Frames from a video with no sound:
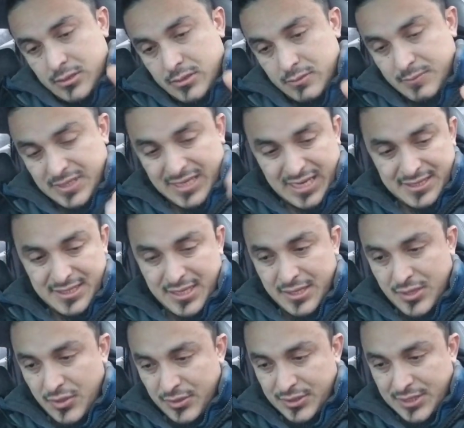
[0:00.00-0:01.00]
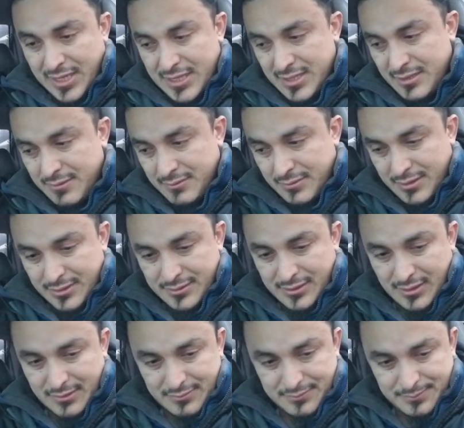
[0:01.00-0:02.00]
Vengas de idiota ahí,
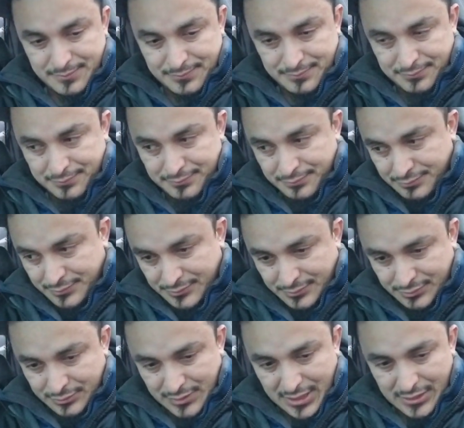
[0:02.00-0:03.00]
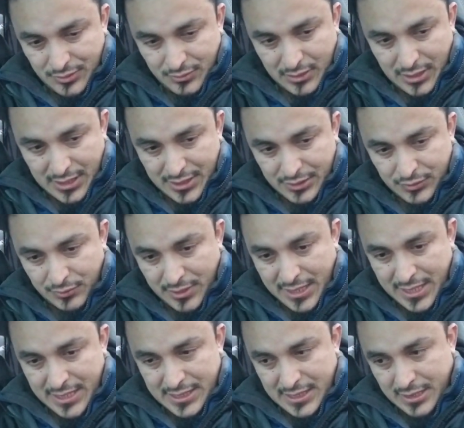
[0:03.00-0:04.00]
este, sudando calentura
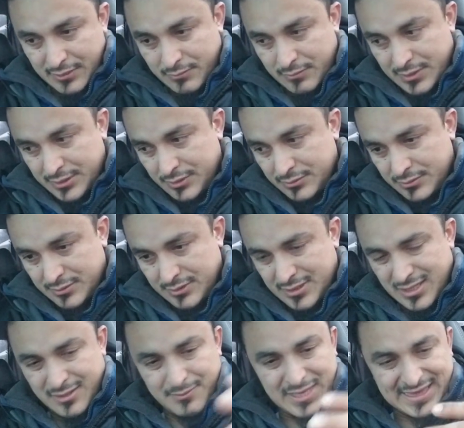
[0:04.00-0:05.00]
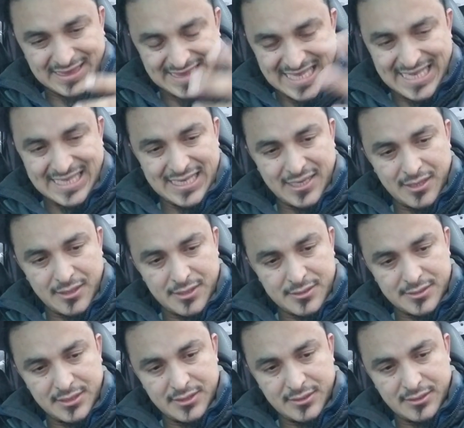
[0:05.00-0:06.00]
ajena cuando quien me tiene que
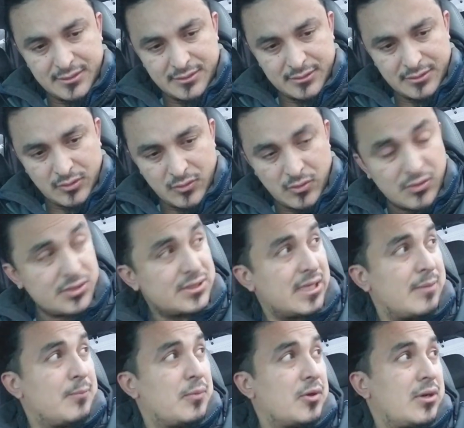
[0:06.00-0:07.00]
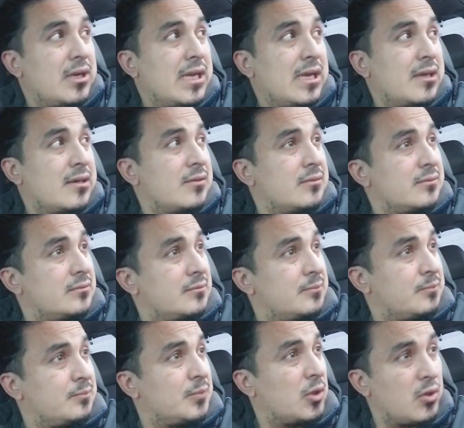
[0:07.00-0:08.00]
decir cosas por las
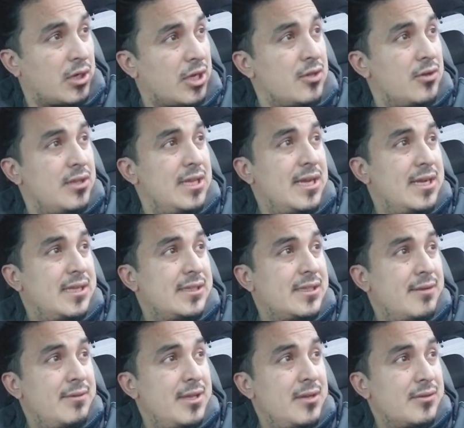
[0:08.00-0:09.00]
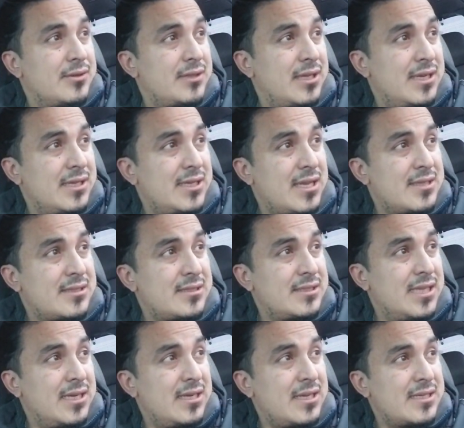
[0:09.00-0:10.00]
por lo que yo diga en este video tiene que,
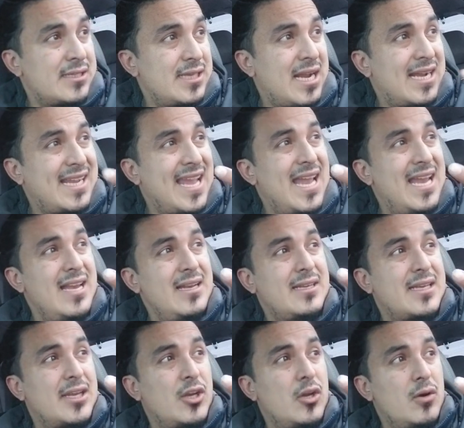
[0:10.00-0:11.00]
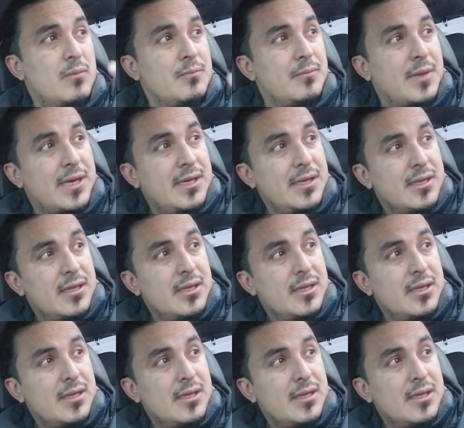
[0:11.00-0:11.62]
tiene que ser aquel que nombre